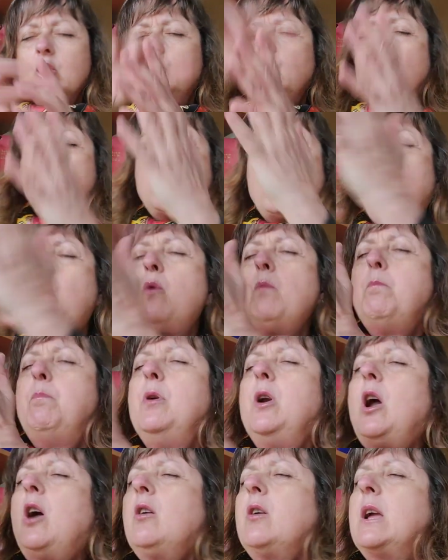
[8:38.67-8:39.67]
Donc, on
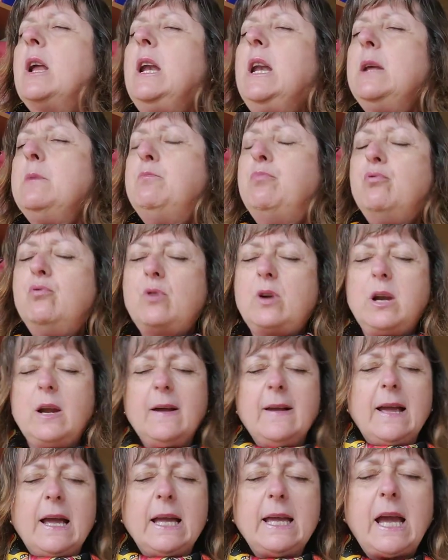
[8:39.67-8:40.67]
bloque les boucles.
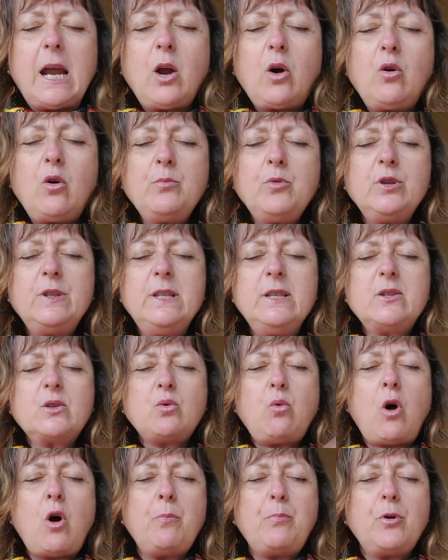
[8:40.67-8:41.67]
Et alors, on me dit,
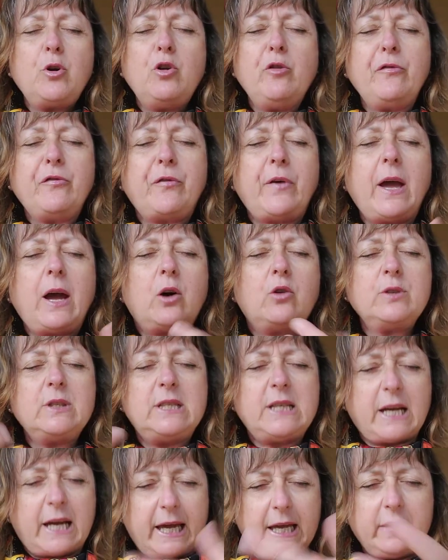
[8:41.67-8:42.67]
soit on peut le faire en
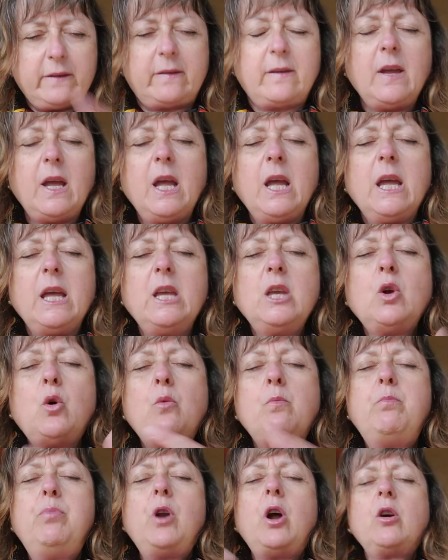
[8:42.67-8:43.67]
direct et
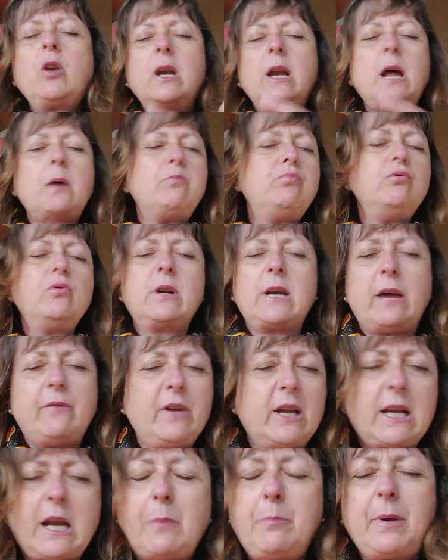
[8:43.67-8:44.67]
on bloque la boucle
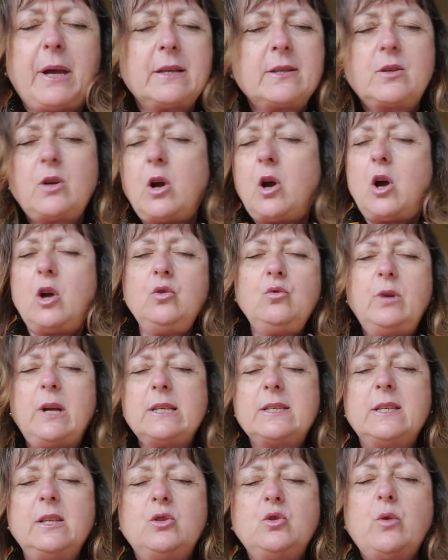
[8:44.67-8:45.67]
avec la personne ou la
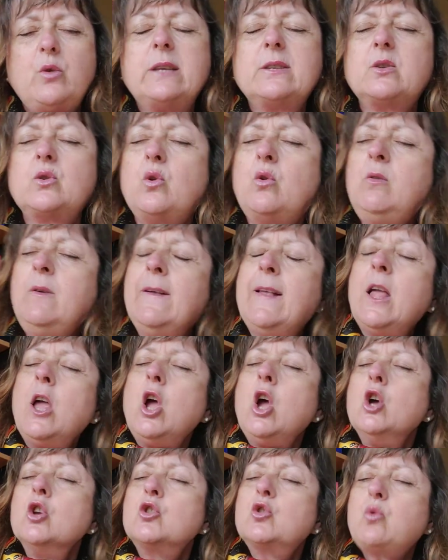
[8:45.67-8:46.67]
situation,
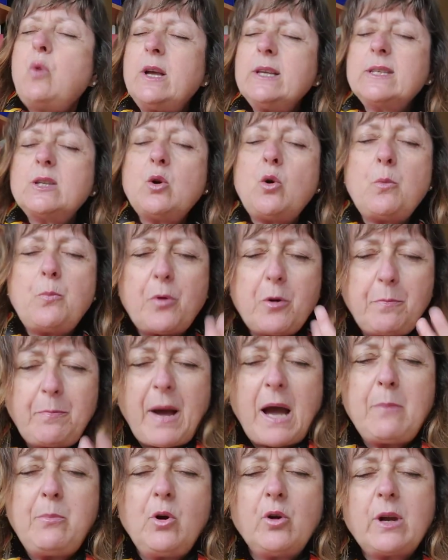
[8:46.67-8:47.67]
soit si on ne peut
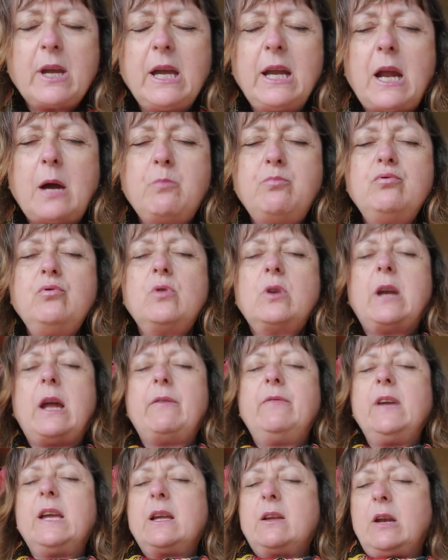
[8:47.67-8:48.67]
pas bloquer la boucle
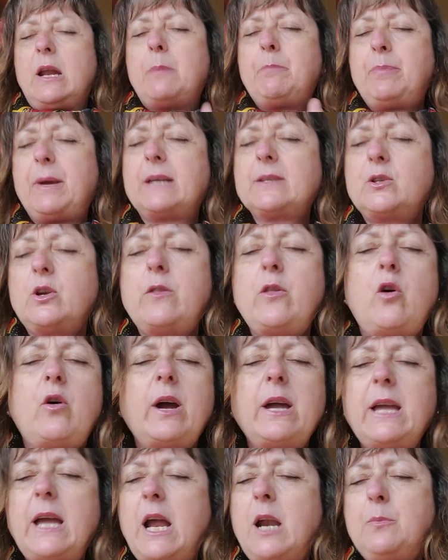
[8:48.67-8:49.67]
avec la personne en
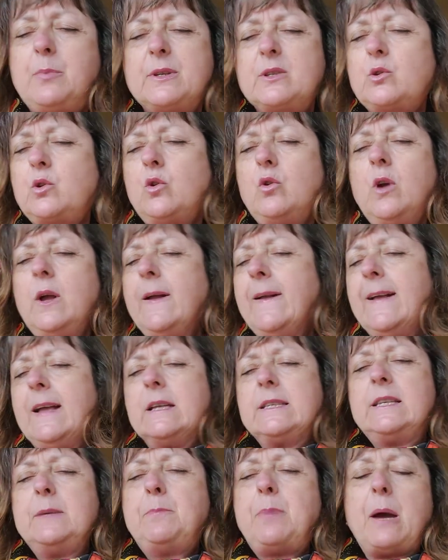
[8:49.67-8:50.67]
réel parce que
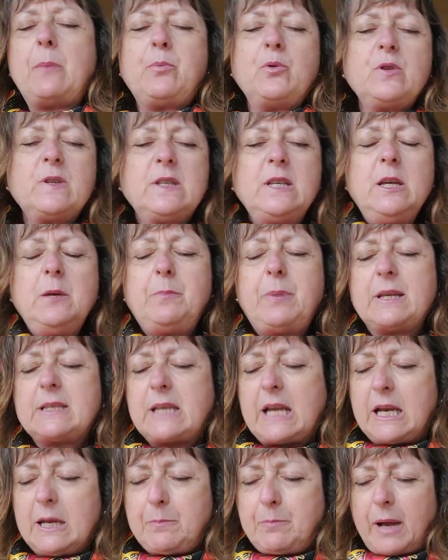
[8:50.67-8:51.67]
c'est pas possible, parce
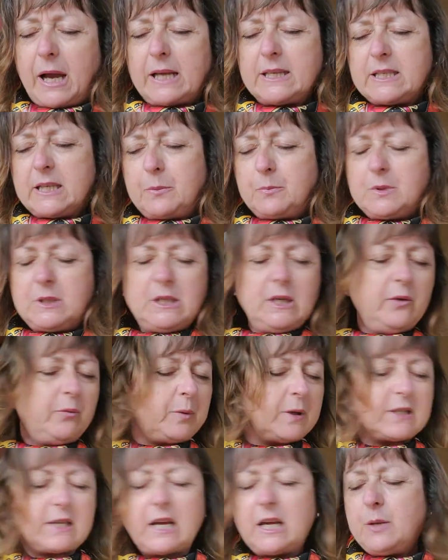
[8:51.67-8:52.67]
qu'elle n'est pas réceptive,
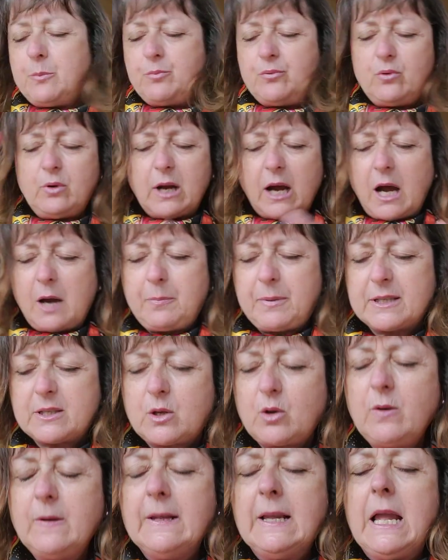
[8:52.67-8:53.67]
parce qu'elle est plus là, parce
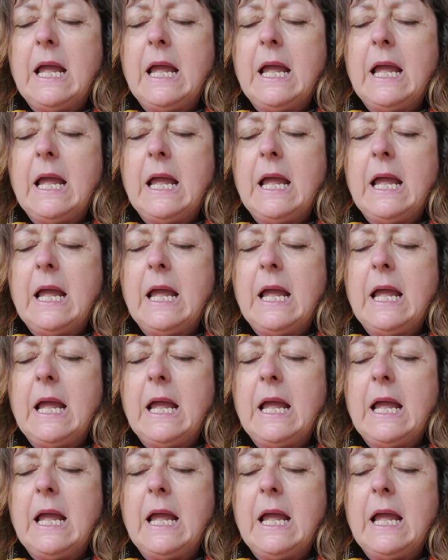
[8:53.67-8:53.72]
que,